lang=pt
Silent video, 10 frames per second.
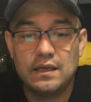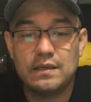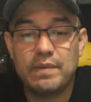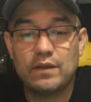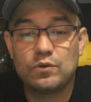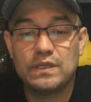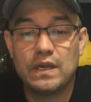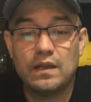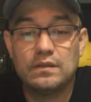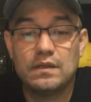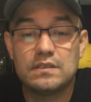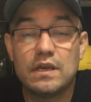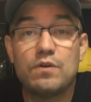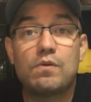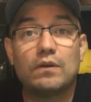a temperatura ideal é entre
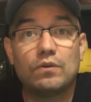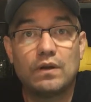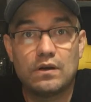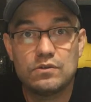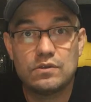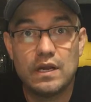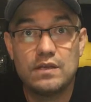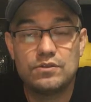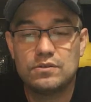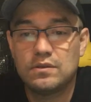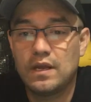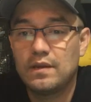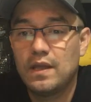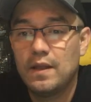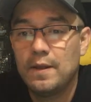0 e 4 graus Celsius,
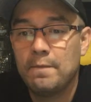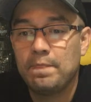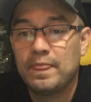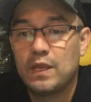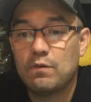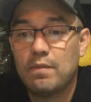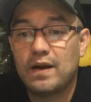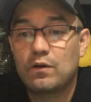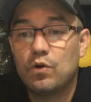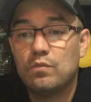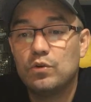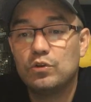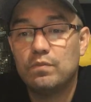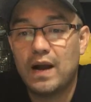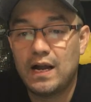né? Tem um amargor
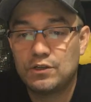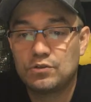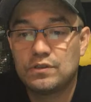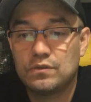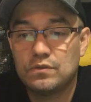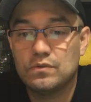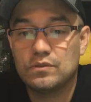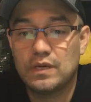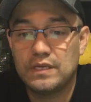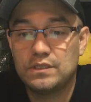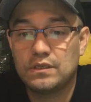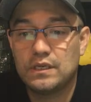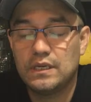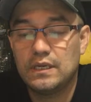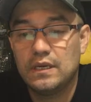muito baixo, segundo o site
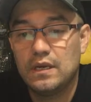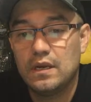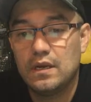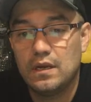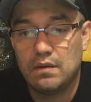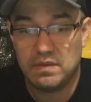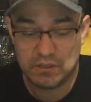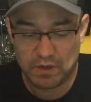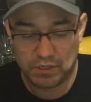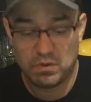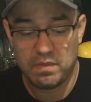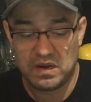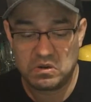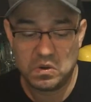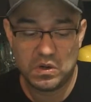aqui, mas eu achei um
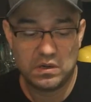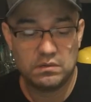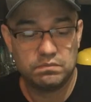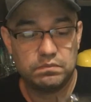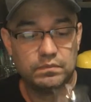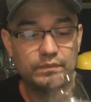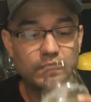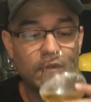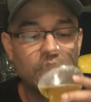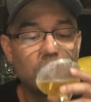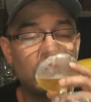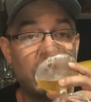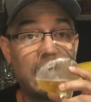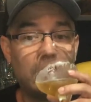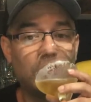amargor
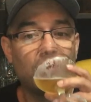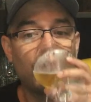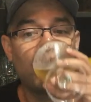legal